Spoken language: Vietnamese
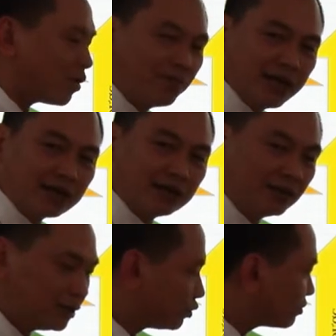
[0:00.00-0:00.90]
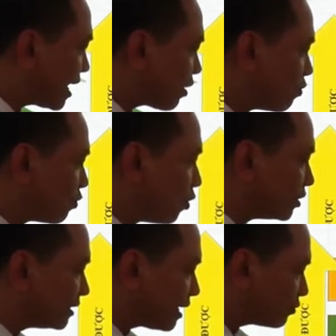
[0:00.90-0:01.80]
không biết cơ. Chúng ta cùng
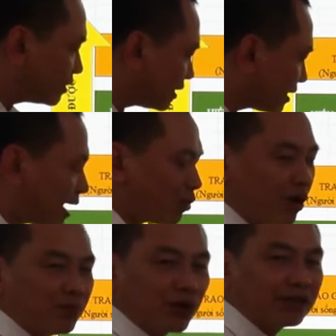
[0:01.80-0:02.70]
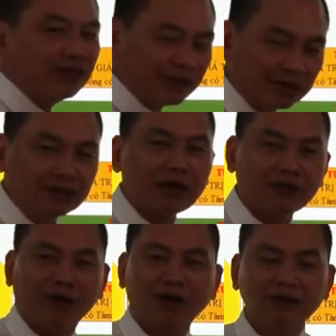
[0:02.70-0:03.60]
ngồi nhau thảo luận một cái từ ngữ
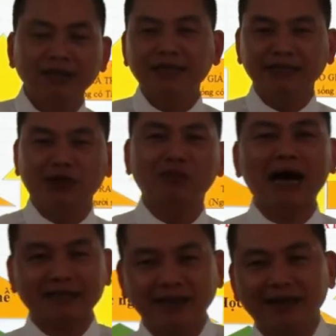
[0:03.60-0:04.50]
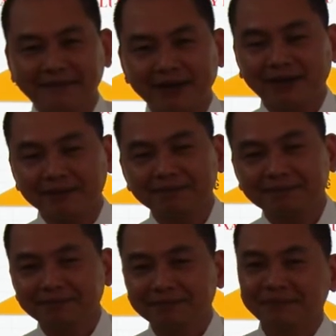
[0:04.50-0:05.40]
nào đó để hiểu bản thể về nó.
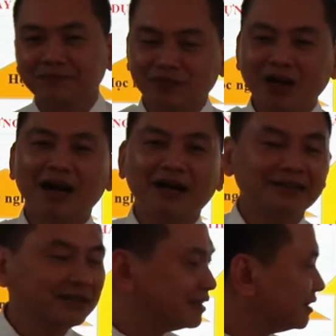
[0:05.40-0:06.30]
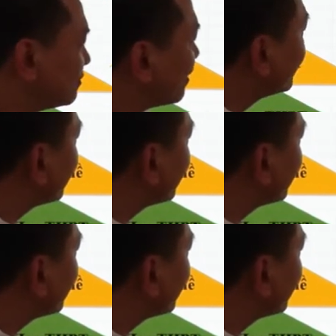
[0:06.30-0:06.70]
Vâng ạ. Như vậy